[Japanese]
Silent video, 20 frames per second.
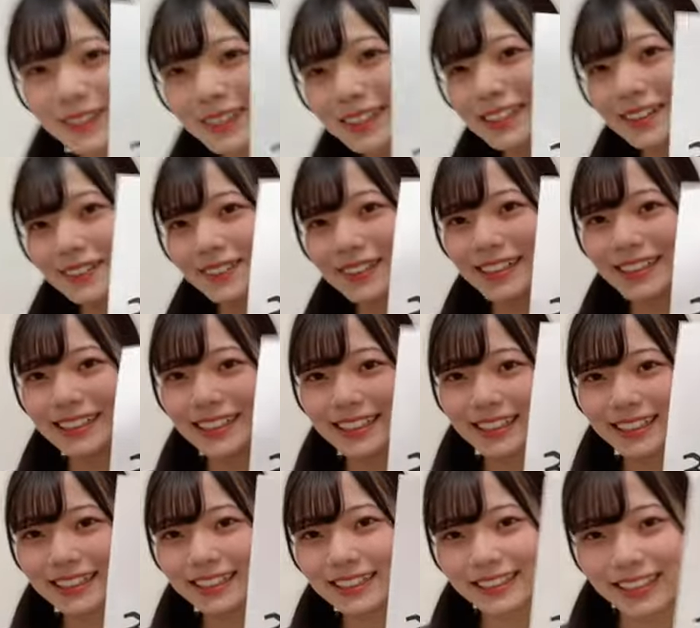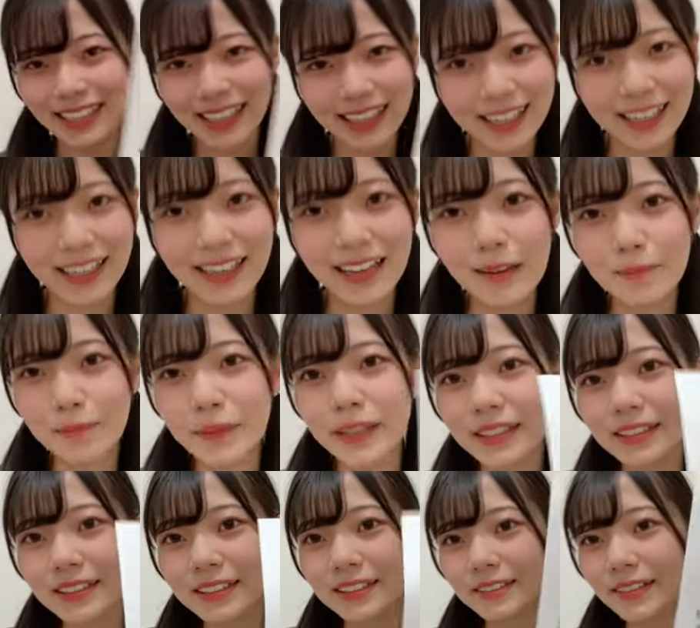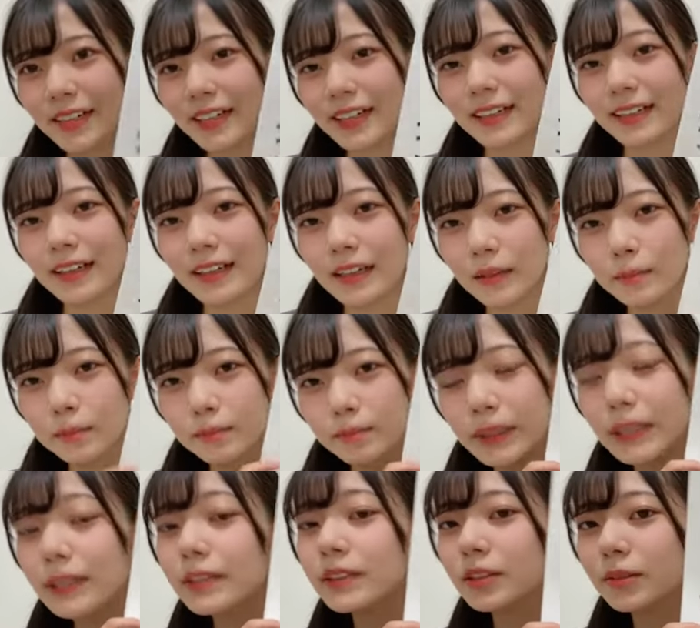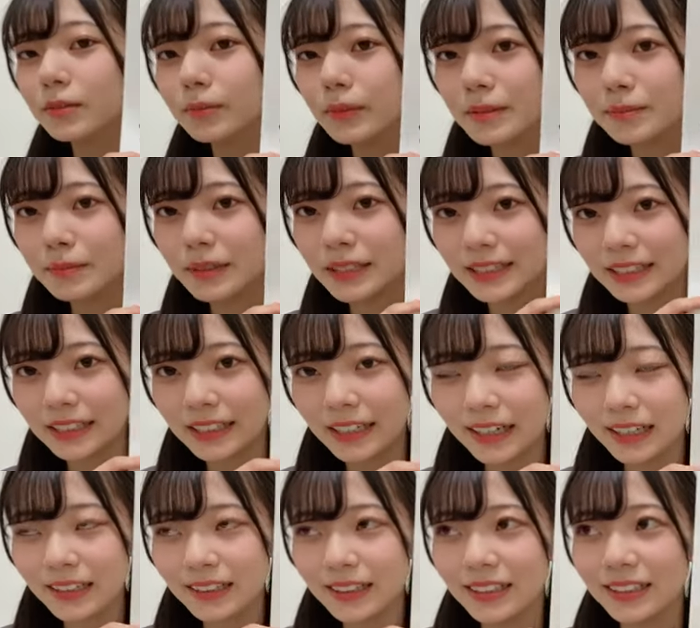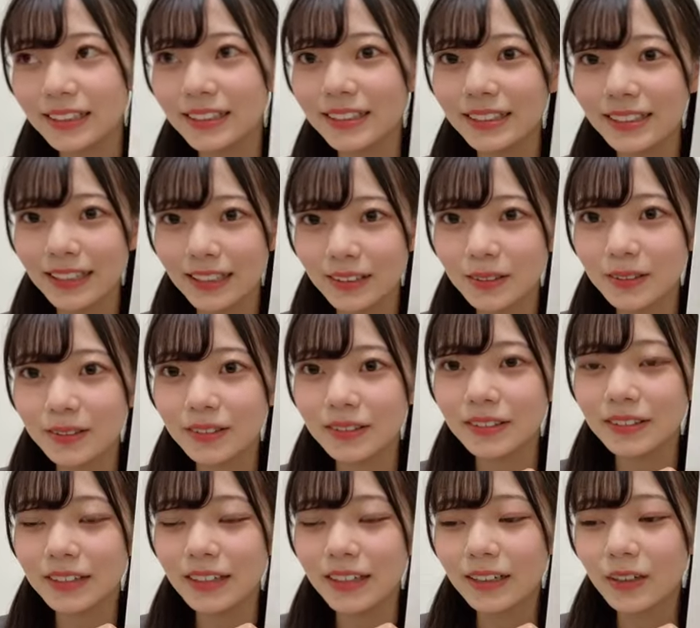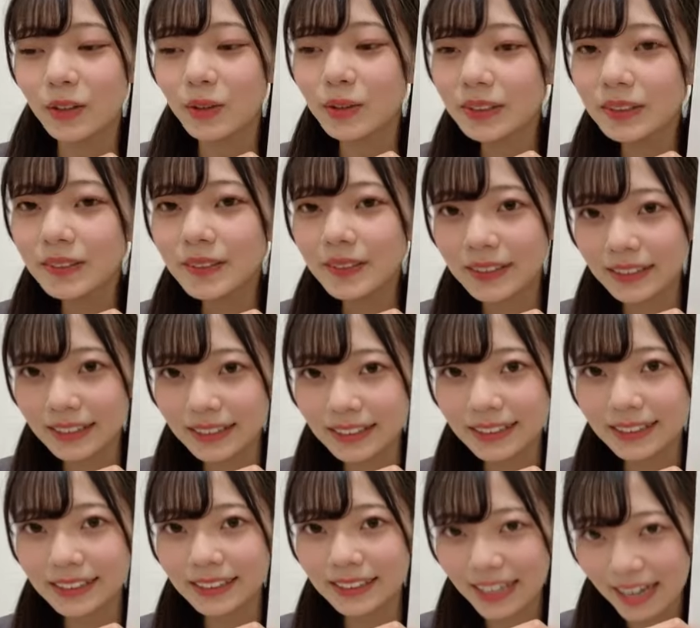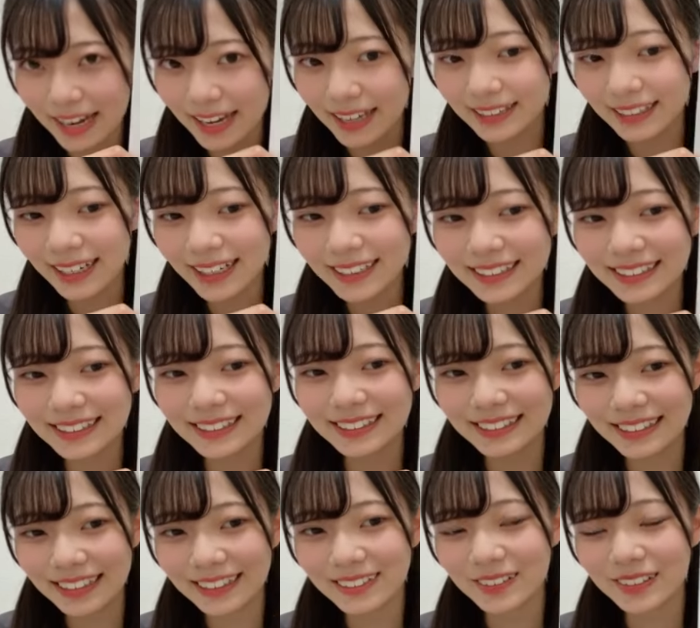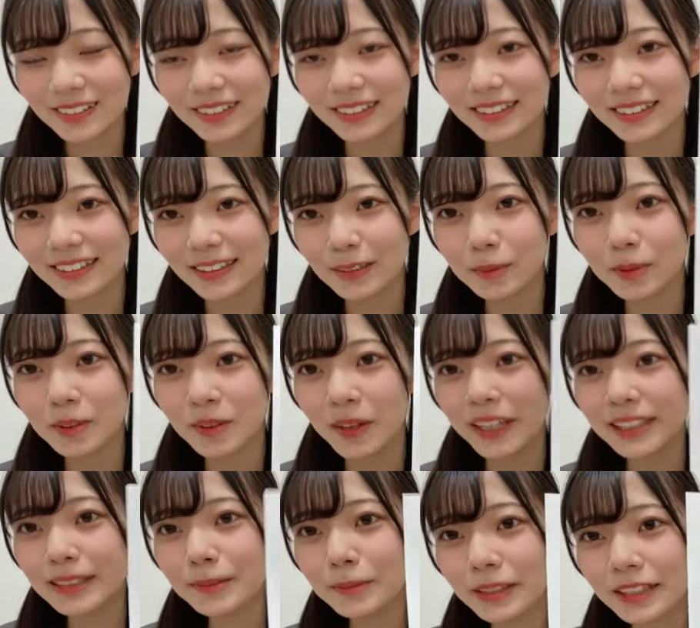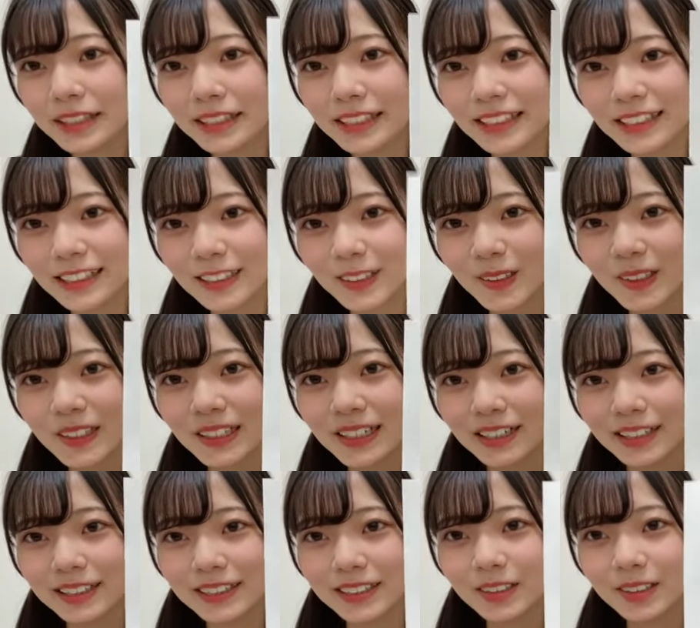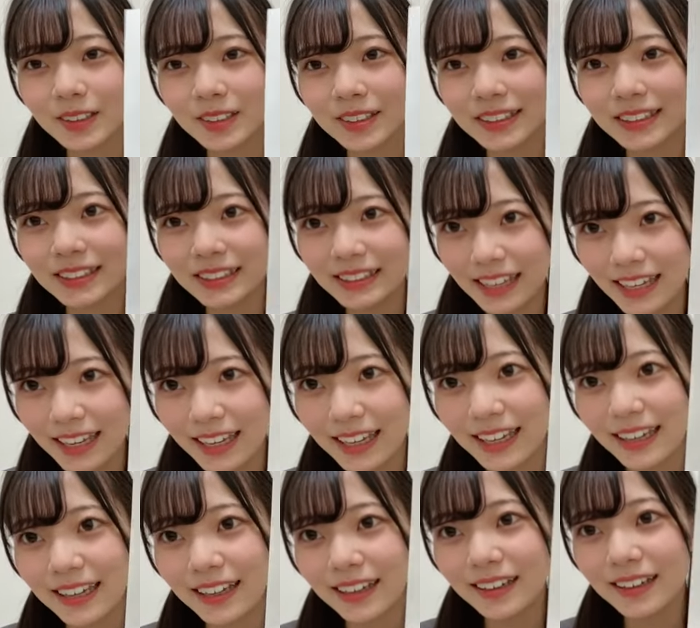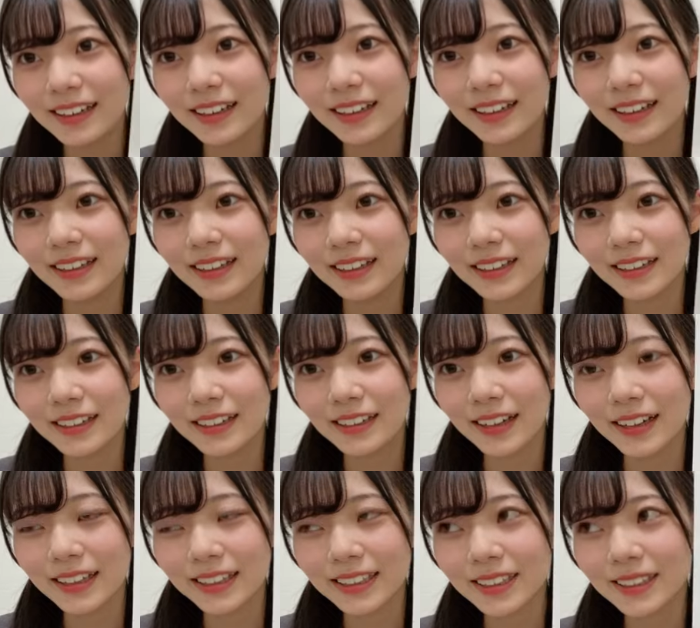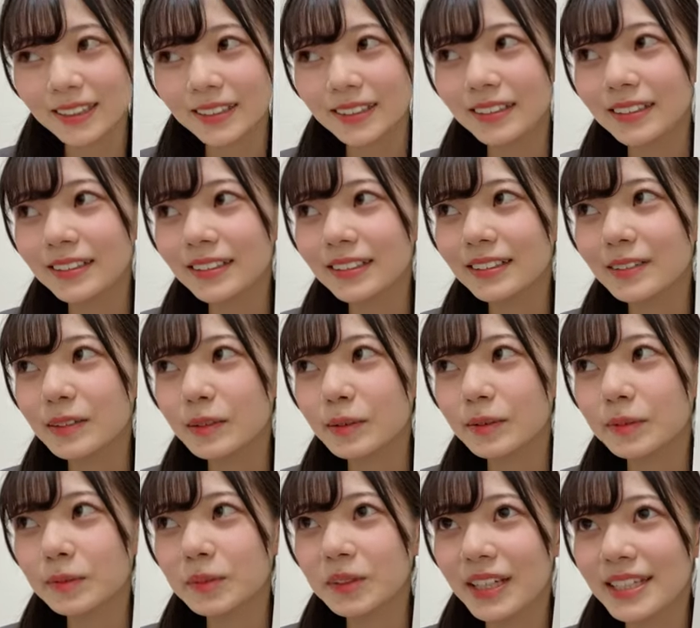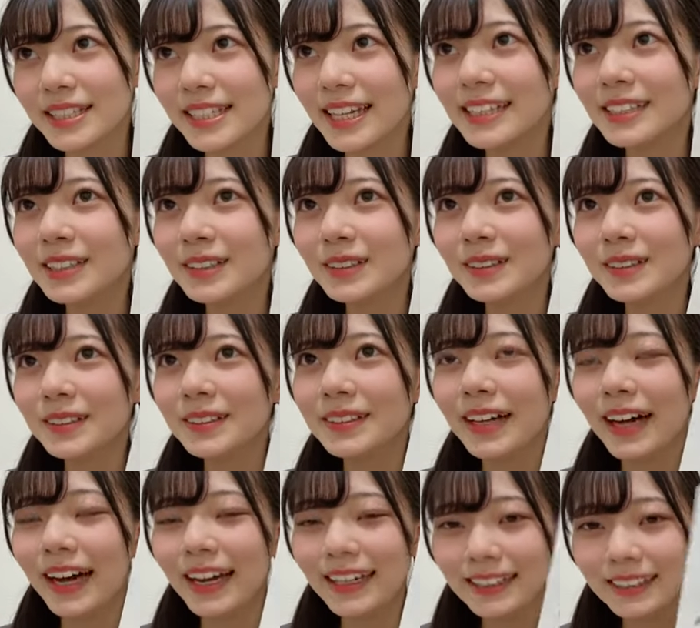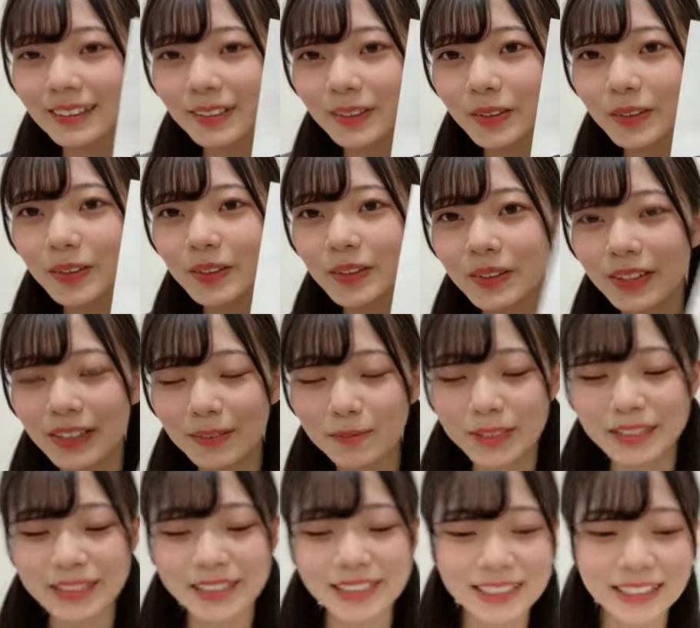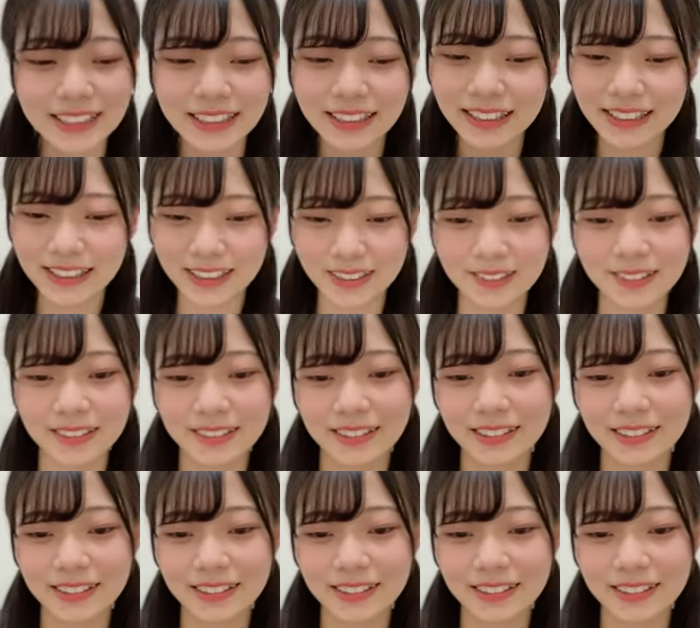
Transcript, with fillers: 僕が負けた夏でピークはピークのメンバーじゃなかったんですけど本当に好きで大好きでこの曲がもう初めて聴いた時からずっと好きであのもうね最初の入りの音とかめっちゃ好きなんですよ。